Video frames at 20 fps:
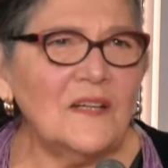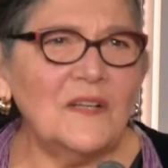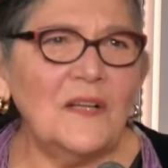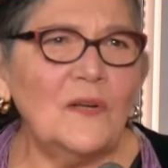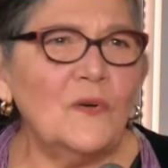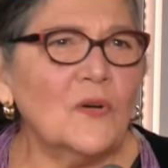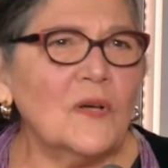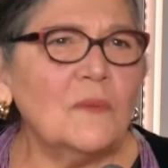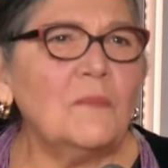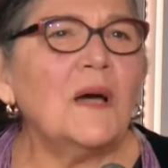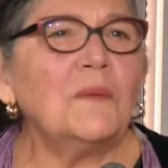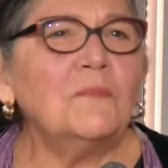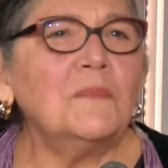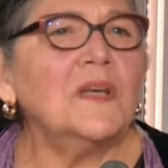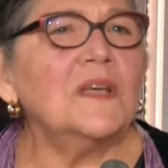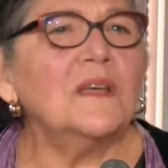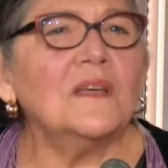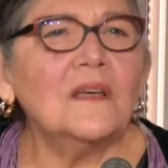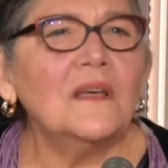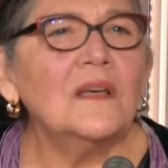es lo que más
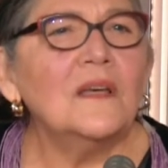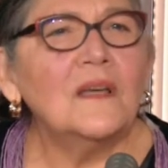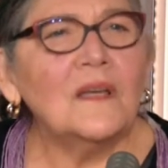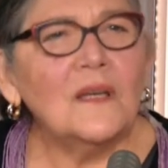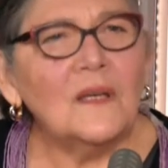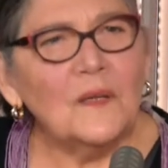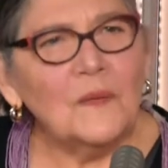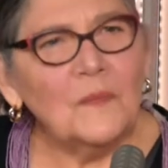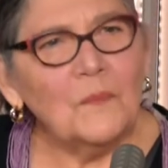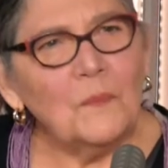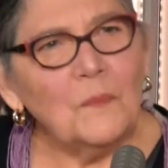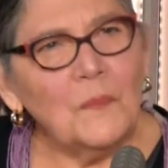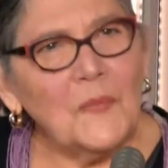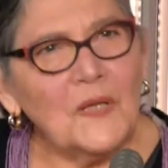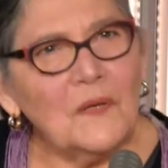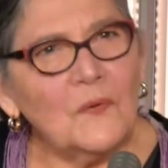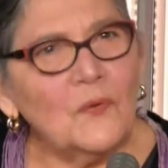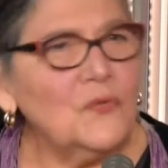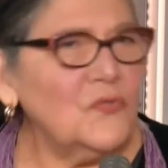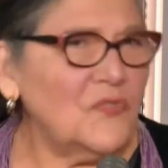me,
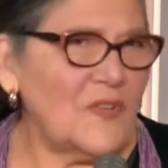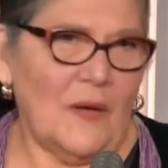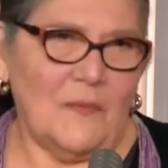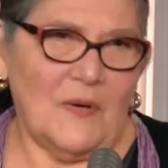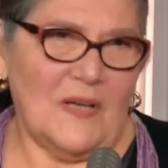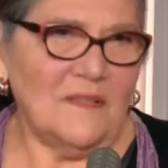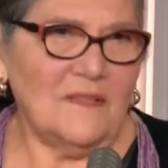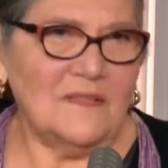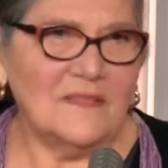me gustaba.